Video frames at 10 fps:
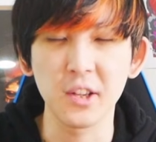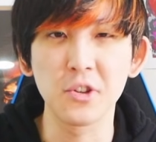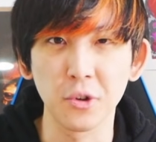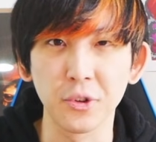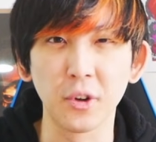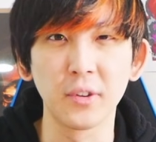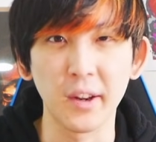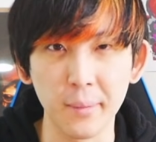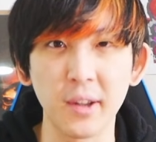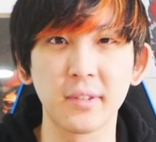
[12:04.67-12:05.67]
以上と
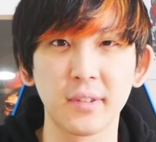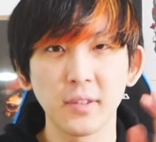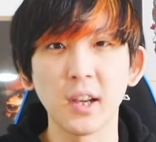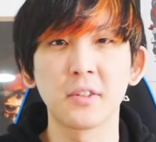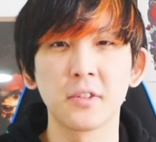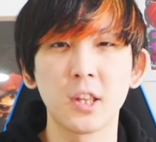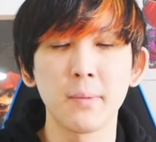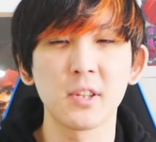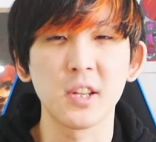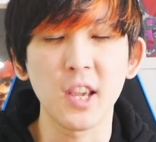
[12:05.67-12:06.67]
なります。さあ続き
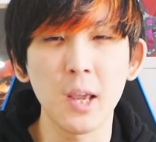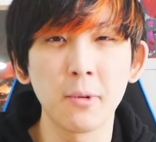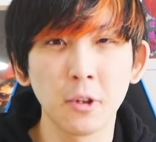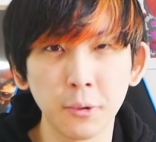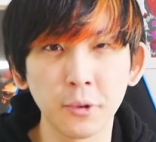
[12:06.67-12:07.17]
ましてゲームソフ